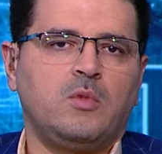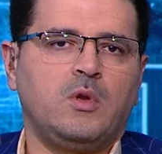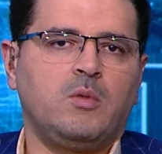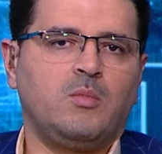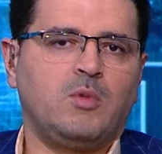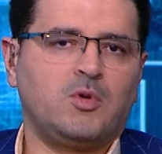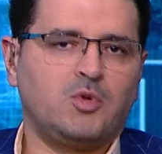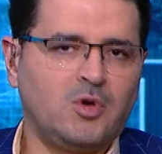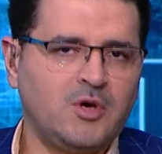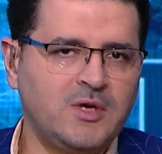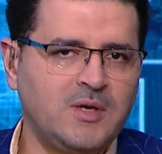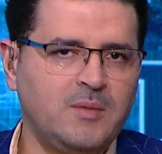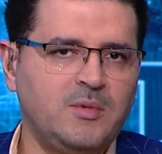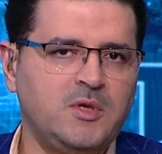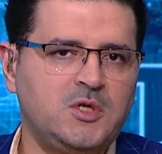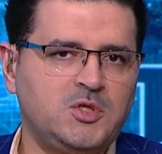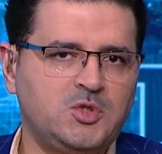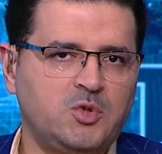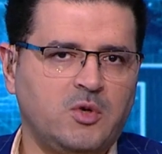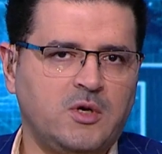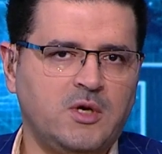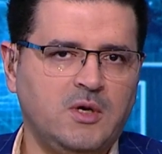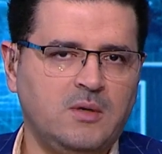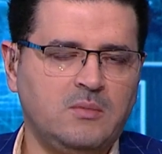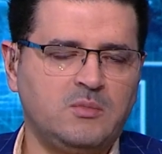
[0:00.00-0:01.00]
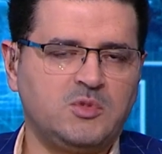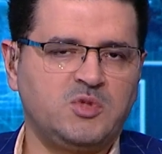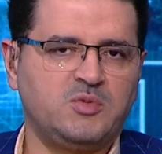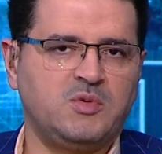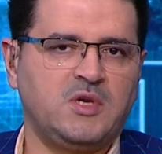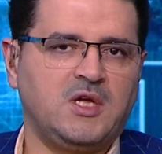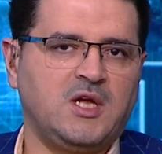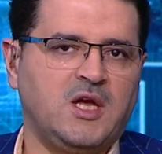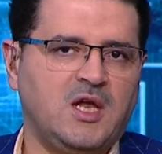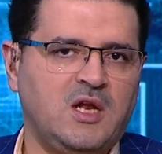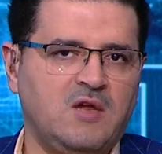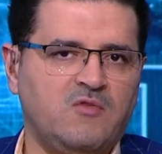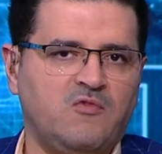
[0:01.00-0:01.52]
الموضوع كبير شويه مش
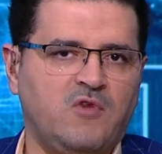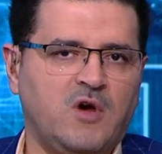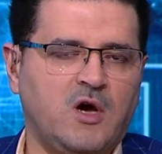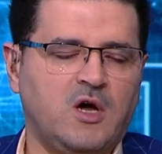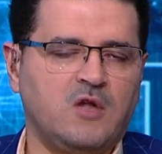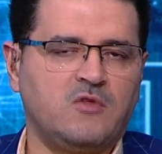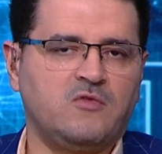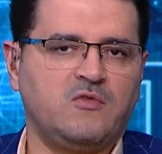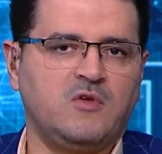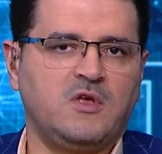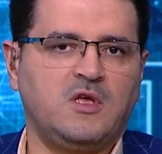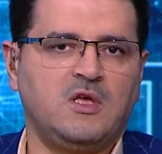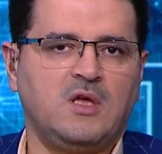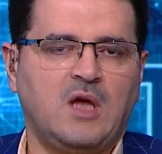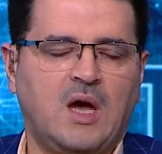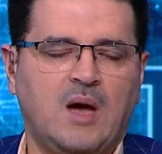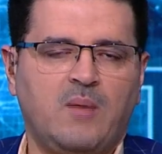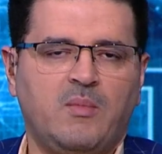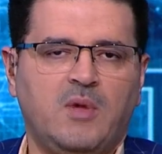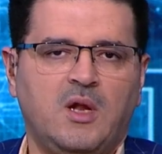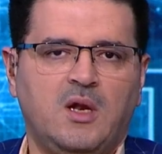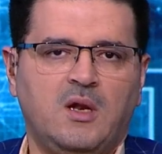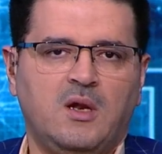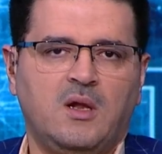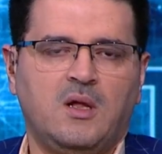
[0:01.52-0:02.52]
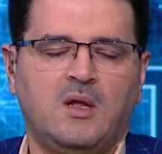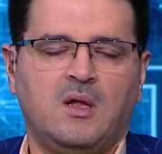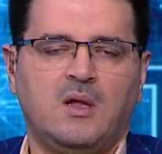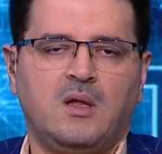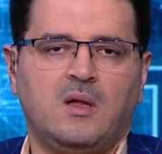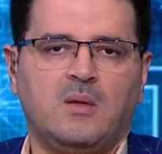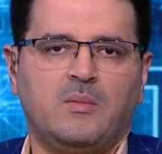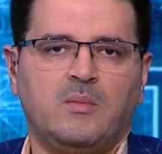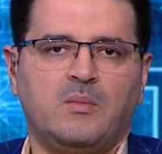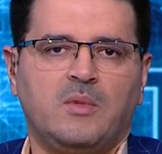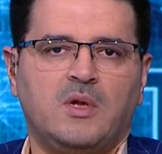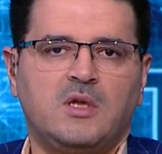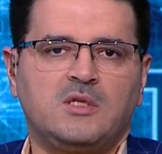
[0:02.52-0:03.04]
بنتكلم فقط في عمل
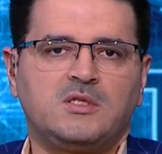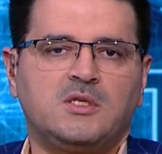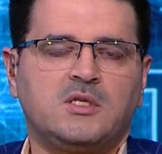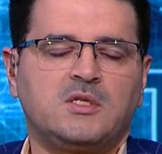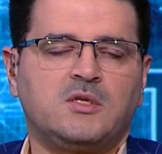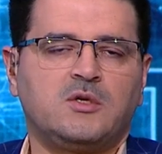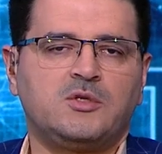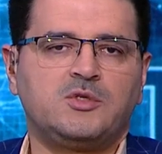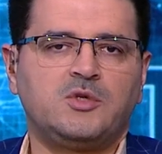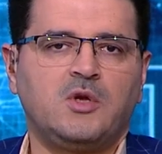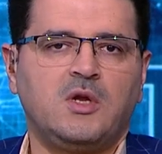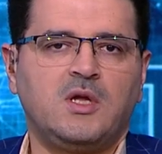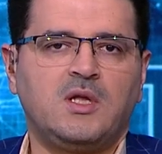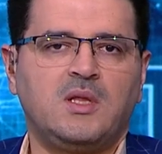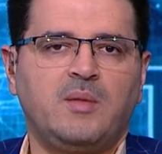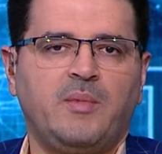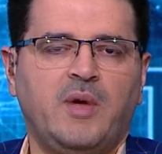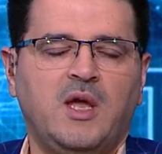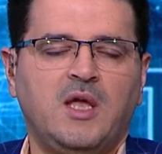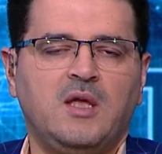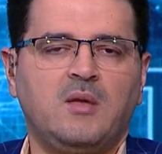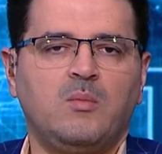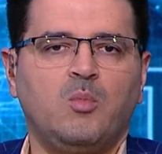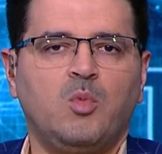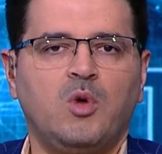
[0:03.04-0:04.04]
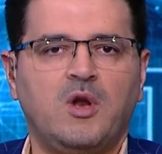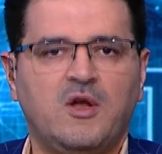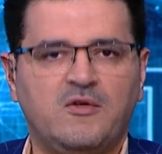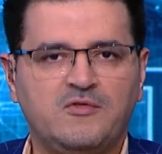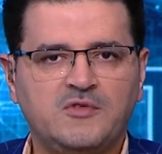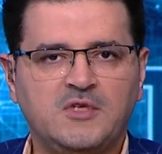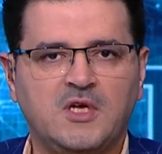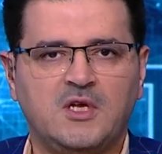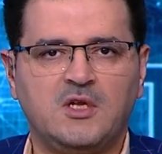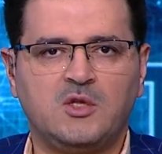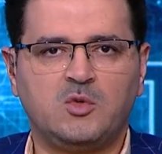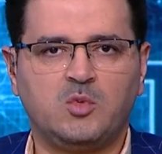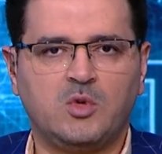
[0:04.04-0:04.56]
آه، منصه التواصل الاجتماعي
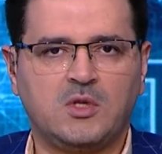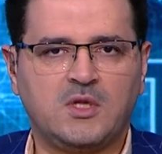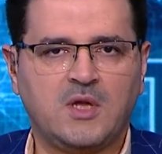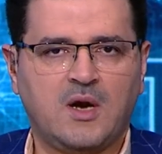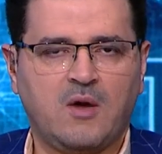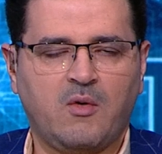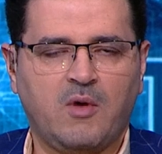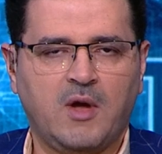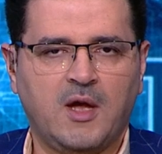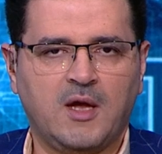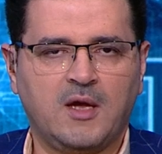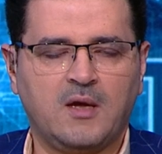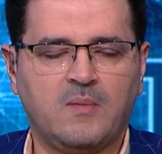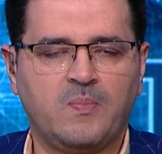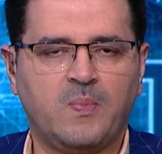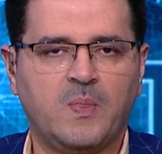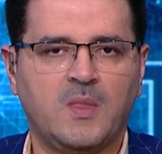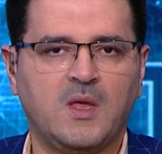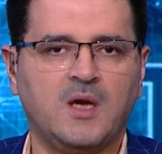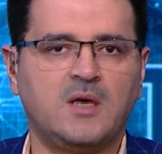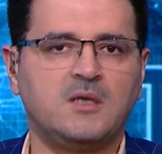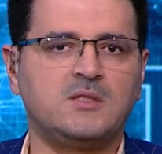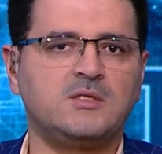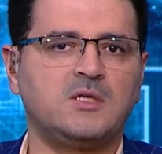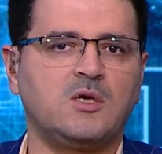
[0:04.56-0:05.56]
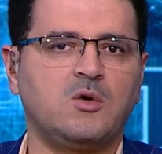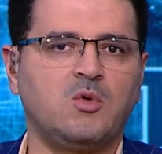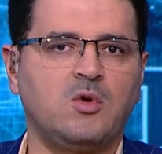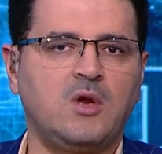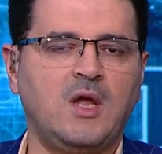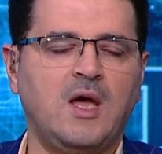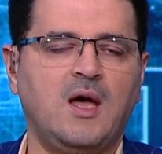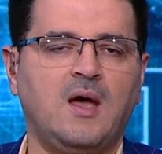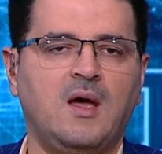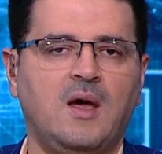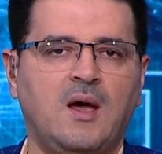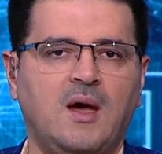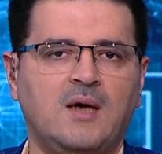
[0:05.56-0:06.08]
منافسه لتويتر او حاجه القصه
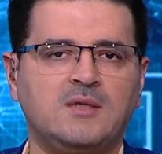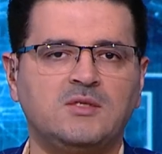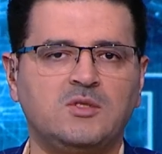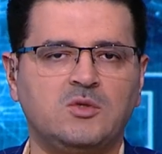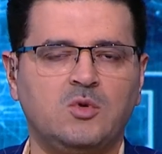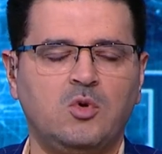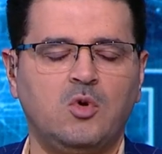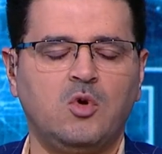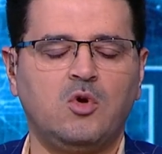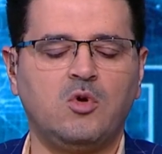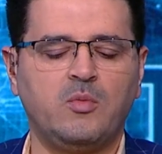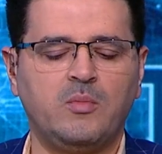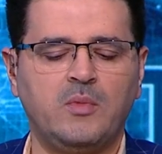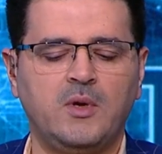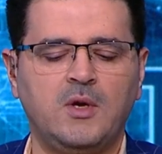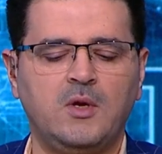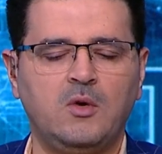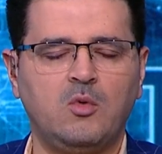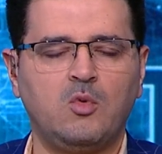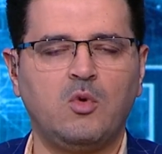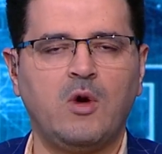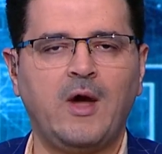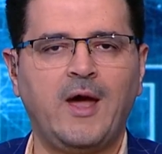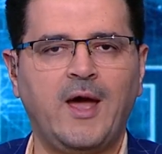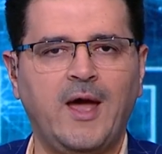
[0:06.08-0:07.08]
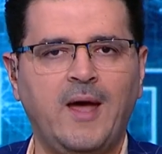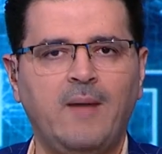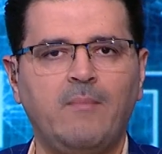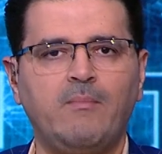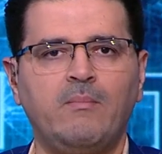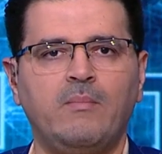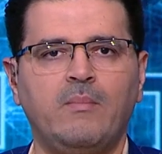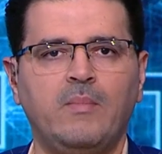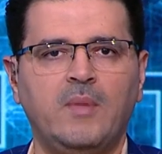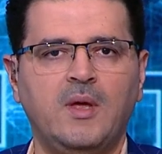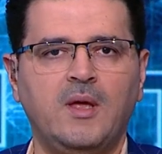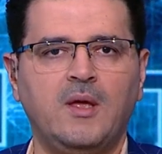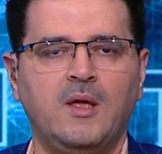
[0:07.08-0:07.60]
كلها عايز اقول لكم انه
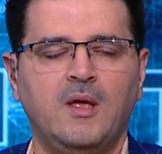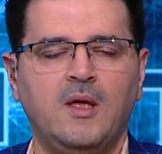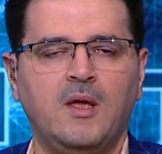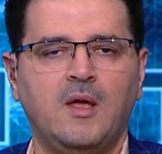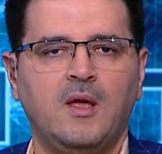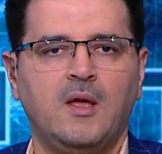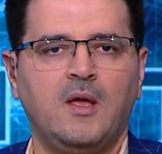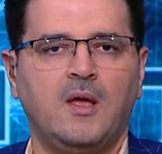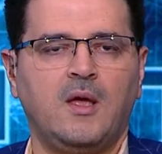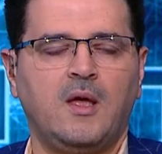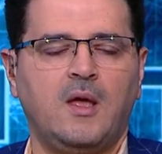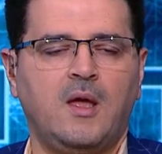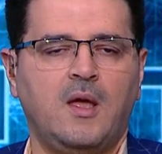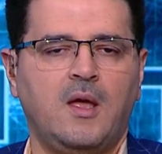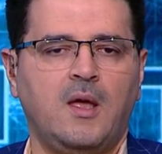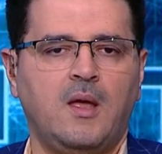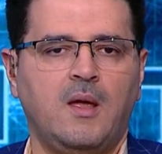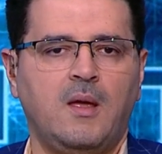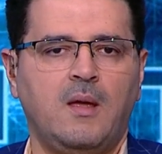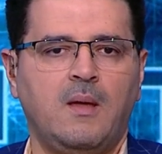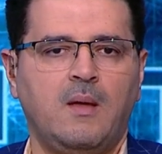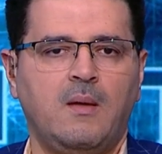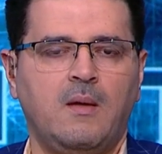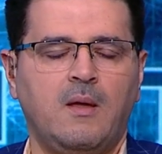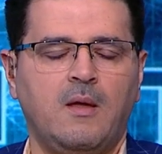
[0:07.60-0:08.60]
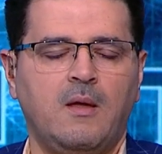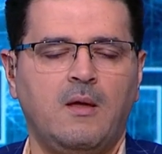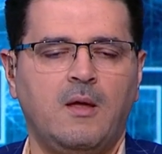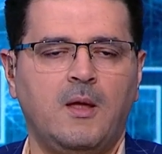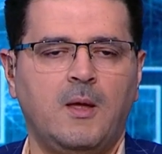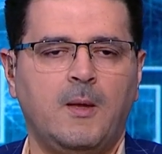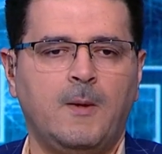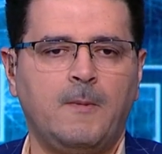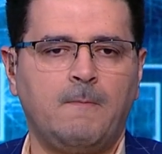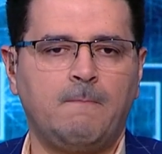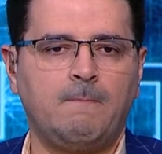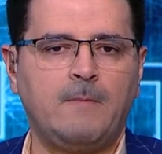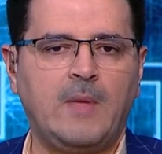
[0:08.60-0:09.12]
اهم آه،
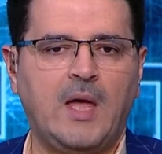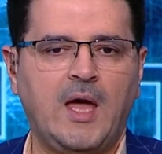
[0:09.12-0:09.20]
آه،